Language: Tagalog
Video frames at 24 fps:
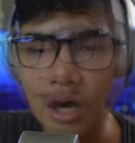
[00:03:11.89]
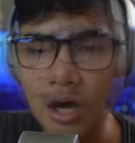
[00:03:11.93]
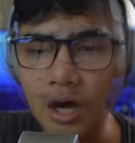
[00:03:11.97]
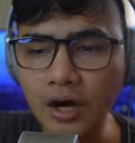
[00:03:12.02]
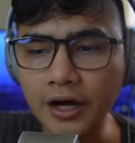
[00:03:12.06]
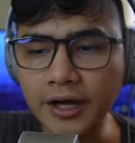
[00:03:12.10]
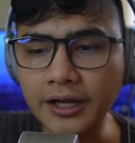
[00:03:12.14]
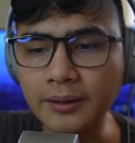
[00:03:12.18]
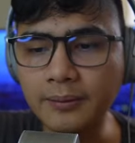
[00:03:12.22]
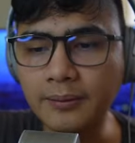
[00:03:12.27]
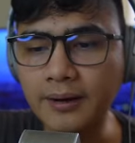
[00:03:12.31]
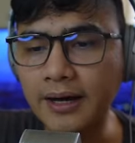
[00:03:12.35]

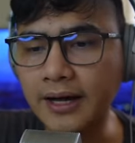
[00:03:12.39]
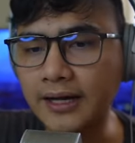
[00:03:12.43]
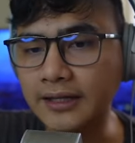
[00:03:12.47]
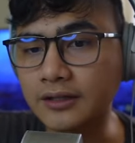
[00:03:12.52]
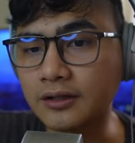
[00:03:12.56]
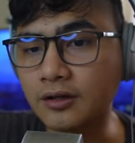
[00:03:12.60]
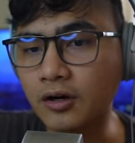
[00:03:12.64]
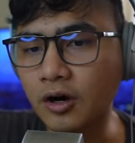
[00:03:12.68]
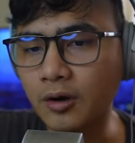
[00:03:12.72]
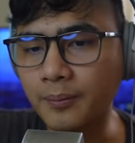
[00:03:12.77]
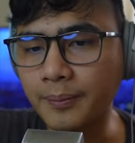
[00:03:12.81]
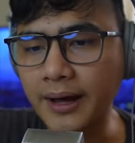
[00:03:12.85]
Okay mga
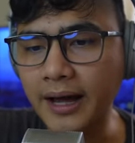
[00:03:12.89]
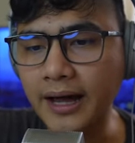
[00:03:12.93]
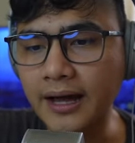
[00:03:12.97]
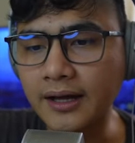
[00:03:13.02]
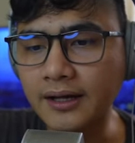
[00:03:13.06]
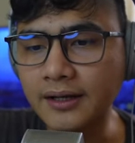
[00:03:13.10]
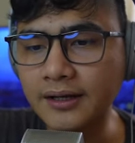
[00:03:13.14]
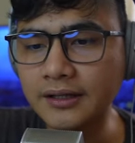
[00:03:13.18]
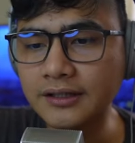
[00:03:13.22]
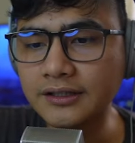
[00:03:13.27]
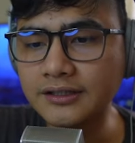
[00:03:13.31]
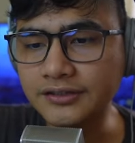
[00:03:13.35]
tropa.
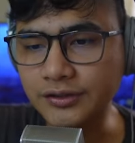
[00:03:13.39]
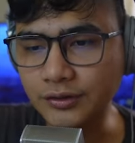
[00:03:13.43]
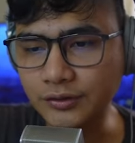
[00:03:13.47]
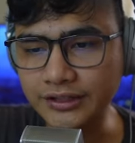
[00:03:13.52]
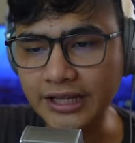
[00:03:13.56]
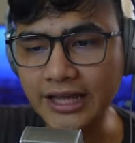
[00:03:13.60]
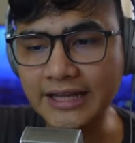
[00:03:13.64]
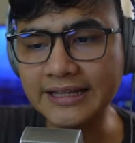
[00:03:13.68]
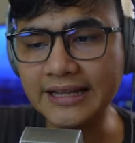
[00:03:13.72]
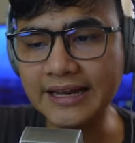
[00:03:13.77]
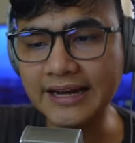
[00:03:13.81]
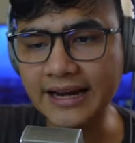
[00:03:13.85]
So,
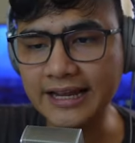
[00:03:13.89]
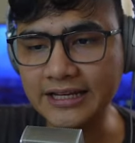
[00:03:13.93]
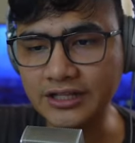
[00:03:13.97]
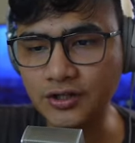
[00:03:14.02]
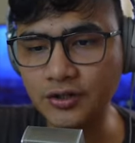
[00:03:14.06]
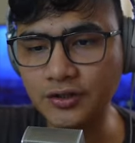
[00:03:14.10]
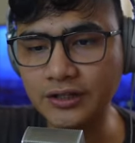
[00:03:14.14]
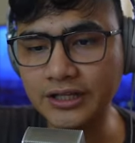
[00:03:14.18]
dederecho